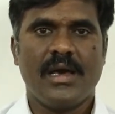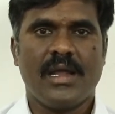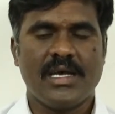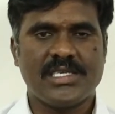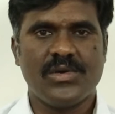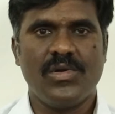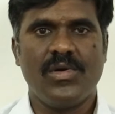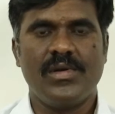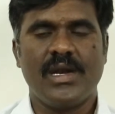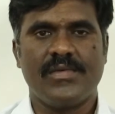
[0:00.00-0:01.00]
రాష్ట్రంలో
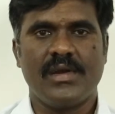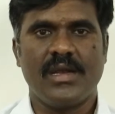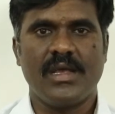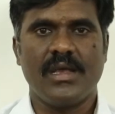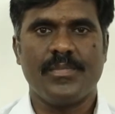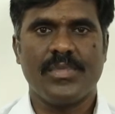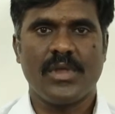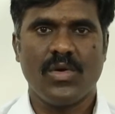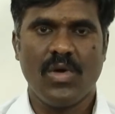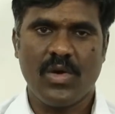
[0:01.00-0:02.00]
ఉన్నటువంటి
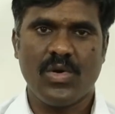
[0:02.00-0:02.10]
గొల్ల